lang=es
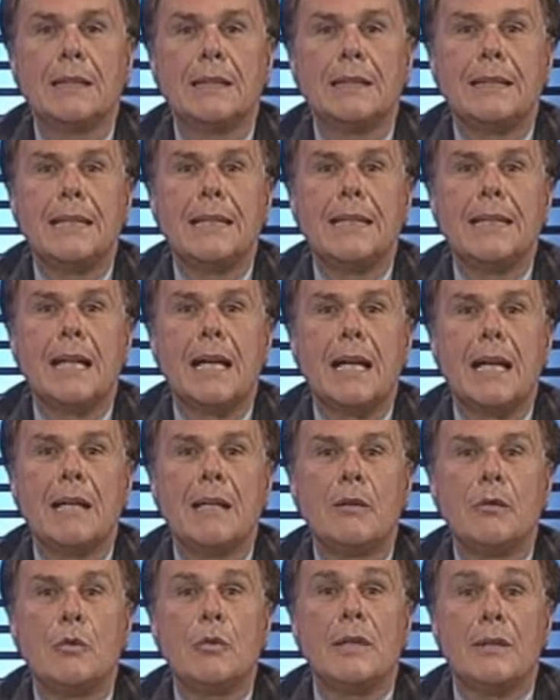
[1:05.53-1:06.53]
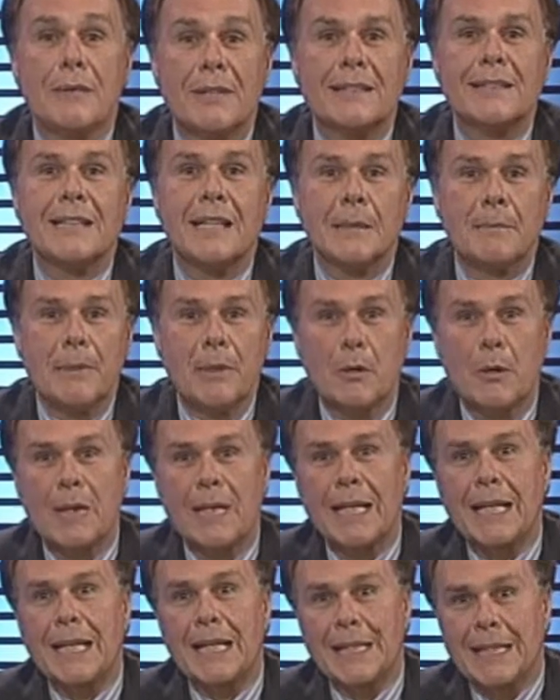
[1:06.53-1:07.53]
de la Universidad
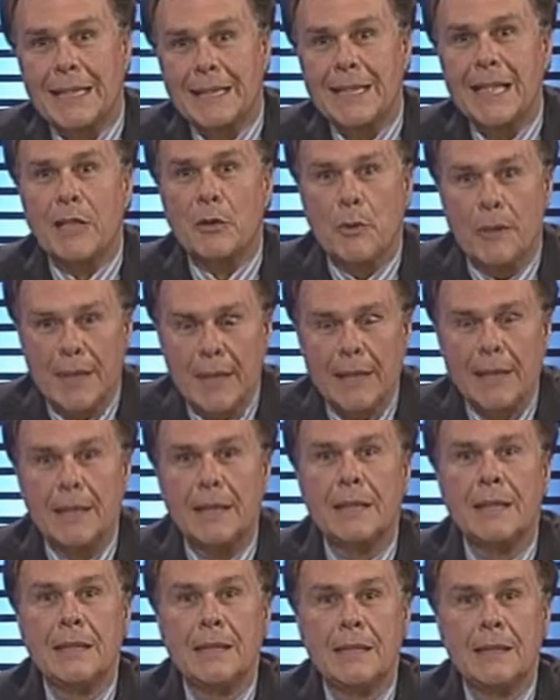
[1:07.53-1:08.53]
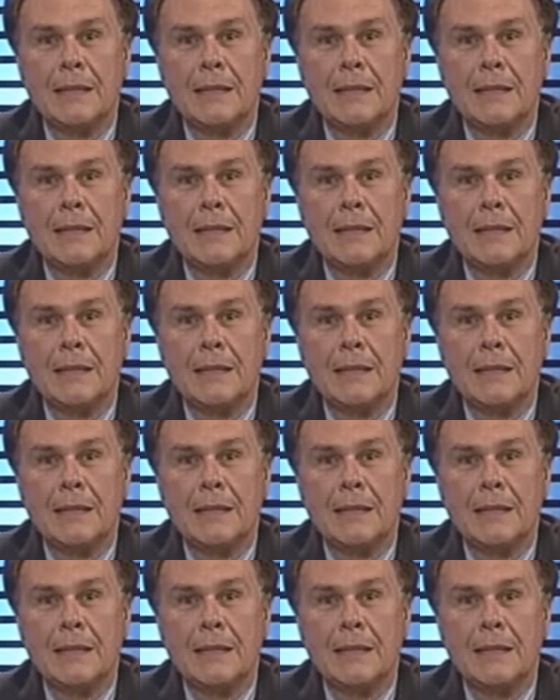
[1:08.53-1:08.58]
Peruana Cayetano Heredia,